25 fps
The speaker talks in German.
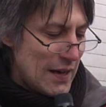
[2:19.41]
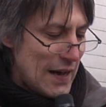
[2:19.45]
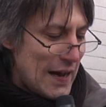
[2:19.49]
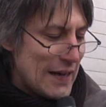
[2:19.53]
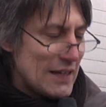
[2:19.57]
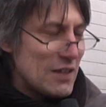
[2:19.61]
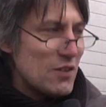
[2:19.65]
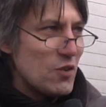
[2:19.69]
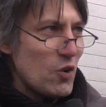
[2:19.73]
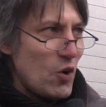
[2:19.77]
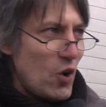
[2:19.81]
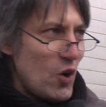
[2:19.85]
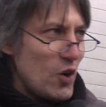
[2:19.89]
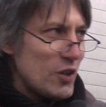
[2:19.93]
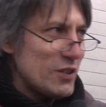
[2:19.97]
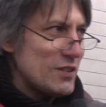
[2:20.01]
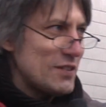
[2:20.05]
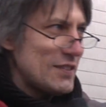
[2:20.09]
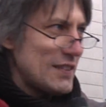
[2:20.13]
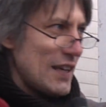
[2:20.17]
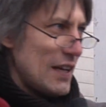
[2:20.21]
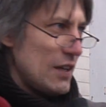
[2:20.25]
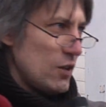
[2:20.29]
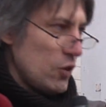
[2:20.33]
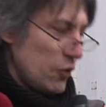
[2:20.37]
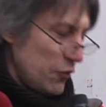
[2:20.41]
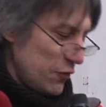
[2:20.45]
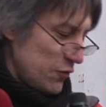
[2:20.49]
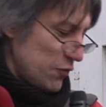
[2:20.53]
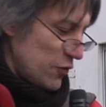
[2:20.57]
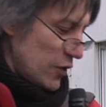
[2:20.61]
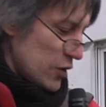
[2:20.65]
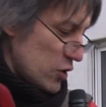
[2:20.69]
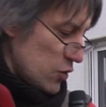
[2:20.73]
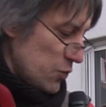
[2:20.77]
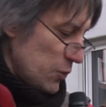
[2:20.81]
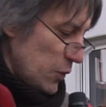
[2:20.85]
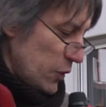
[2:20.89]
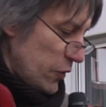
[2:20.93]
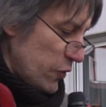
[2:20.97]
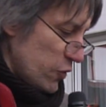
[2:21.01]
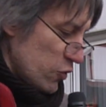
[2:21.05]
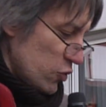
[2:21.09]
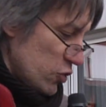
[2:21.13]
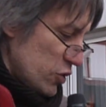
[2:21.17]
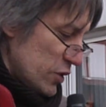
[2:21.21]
einen Ort der Luftverschmutzung